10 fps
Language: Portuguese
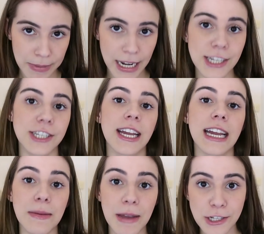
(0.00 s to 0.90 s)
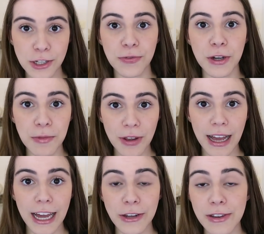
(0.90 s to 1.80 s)
preencher aquele bendito
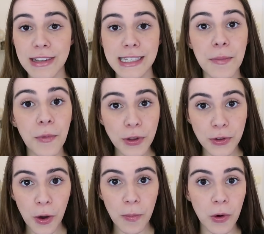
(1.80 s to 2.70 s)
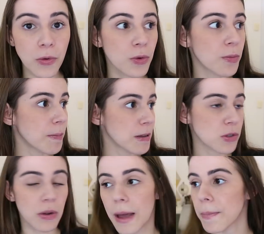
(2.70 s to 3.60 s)
formulário e vai ser muito comum uma
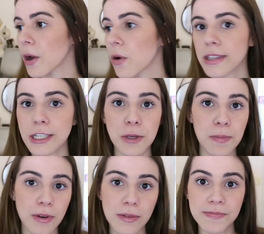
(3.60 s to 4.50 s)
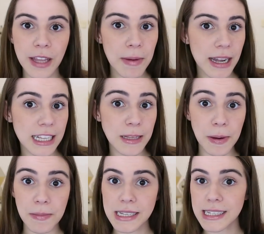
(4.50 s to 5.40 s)
pessoa olhar para outra tipo, tem uma caneta
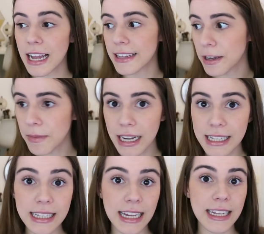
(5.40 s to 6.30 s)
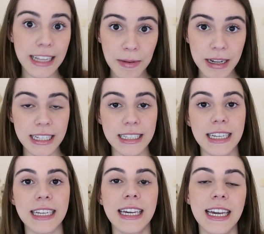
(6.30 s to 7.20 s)
para emprestar? Tem uma caneta aí, tem uma caneta
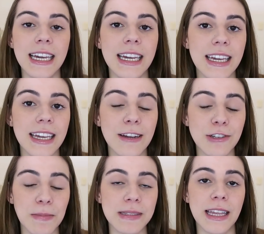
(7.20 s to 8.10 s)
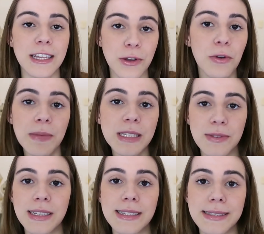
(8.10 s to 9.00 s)
aí. E eu já passei isso algumas
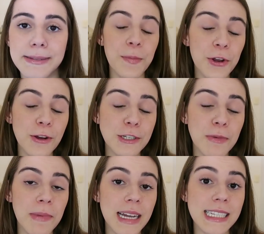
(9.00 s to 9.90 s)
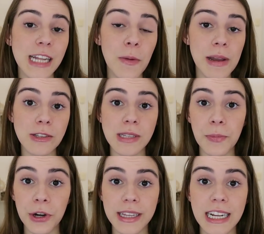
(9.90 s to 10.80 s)
vezes. E por último, mas não menos
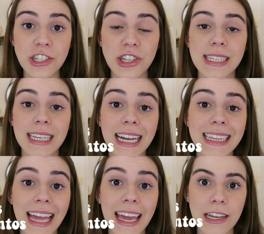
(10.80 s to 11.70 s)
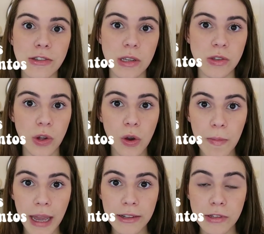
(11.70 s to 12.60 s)
importante, escaneie os seus
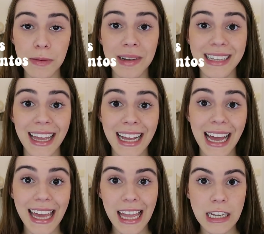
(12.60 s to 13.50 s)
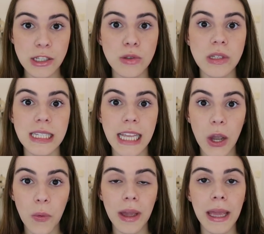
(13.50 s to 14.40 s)
documentos e mantenha eles no
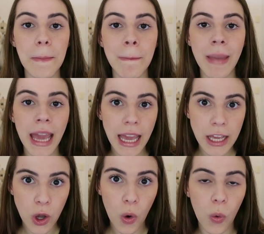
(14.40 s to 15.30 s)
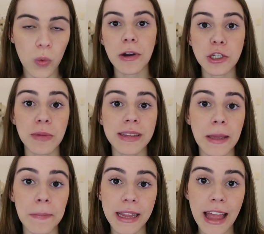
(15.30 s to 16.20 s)
seu e-mail. Pode manter
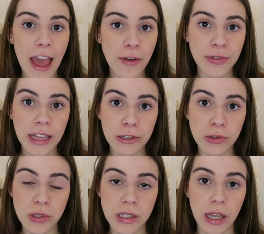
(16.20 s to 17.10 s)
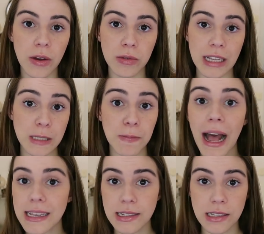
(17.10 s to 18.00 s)
em PDF dentro do seu das
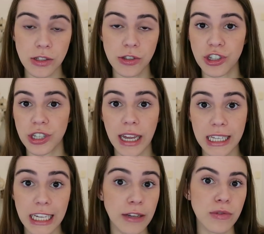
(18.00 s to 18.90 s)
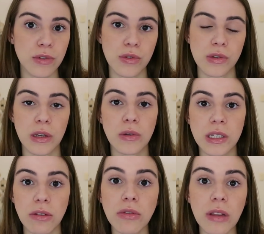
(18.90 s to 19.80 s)
pastas de arquivos do seu
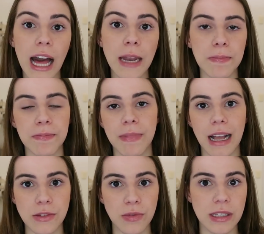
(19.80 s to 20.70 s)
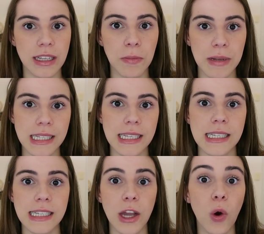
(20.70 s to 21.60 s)
celular caso você não
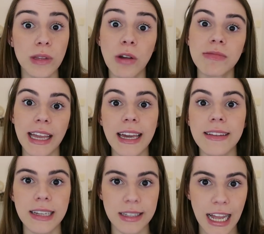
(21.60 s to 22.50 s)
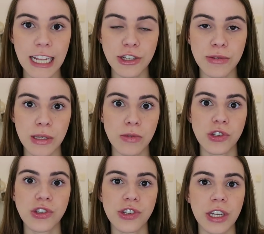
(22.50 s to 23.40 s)
precise ou não tenha internet no seu
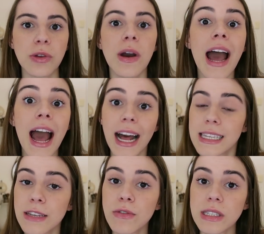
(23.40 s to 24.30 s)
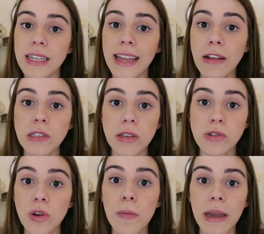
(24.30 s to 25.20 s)
destino. Assim você tem os
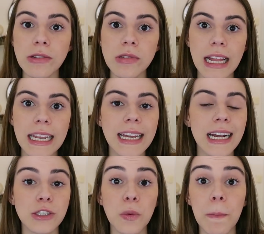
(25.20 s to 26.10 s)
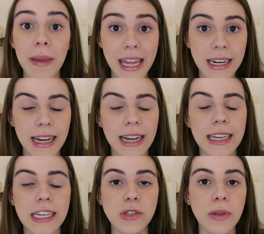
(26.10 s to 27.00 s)
documentos ali, caso perca,
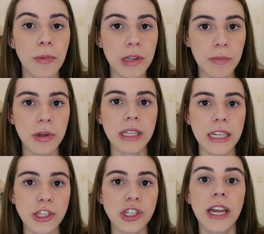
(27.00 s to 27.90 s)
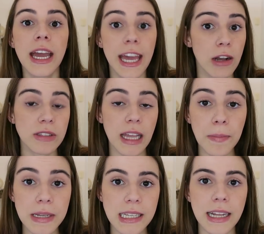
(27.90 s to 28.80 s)
isso é muito importante. Eu
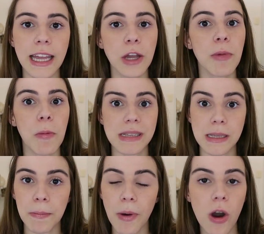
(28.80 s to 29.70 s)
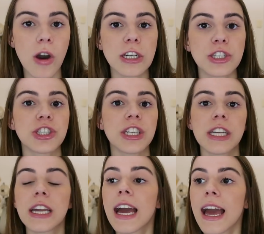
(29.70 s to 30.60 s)
sempre escaneio o meu
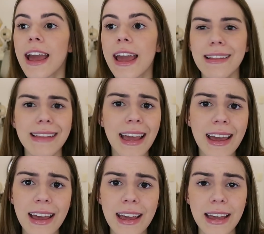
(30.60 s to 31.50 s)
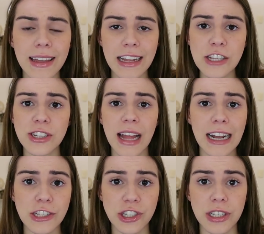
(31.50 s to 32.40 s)
passaporte, é, até
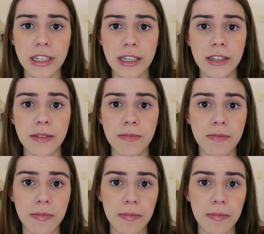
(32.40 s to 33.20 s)
identidade